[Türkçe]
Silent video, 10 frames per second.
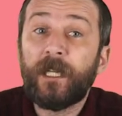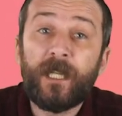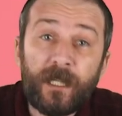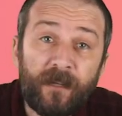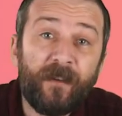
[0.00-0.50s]

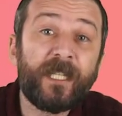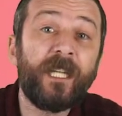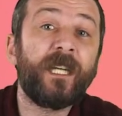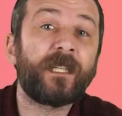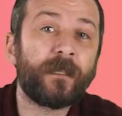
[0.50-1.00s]
ya da
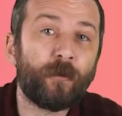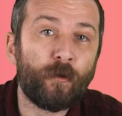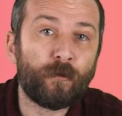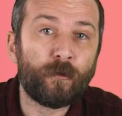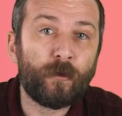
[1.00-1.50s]
vekil yakını
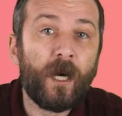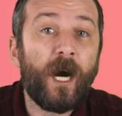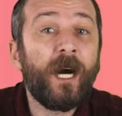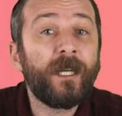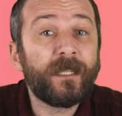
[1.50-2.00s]
olduğu
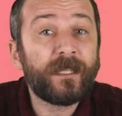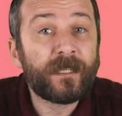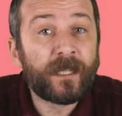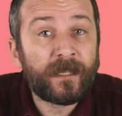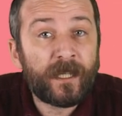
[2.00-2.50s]
Artık
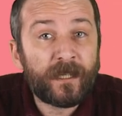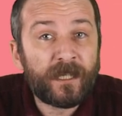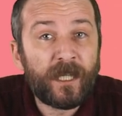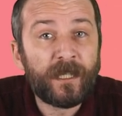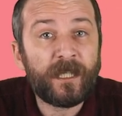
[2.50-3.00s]

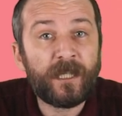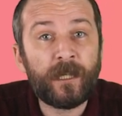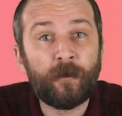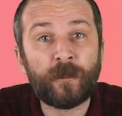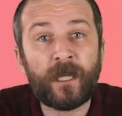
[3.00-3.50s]
sıradanlaşan
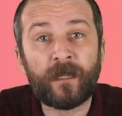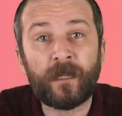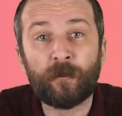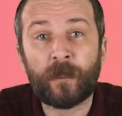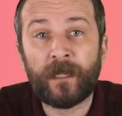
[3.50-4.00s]
kişiye özel
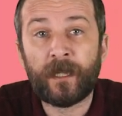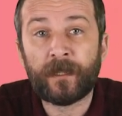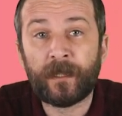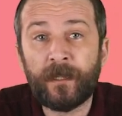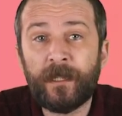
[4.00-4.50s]
kadro
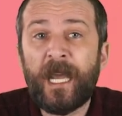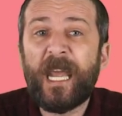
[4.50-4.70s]
ilanlarının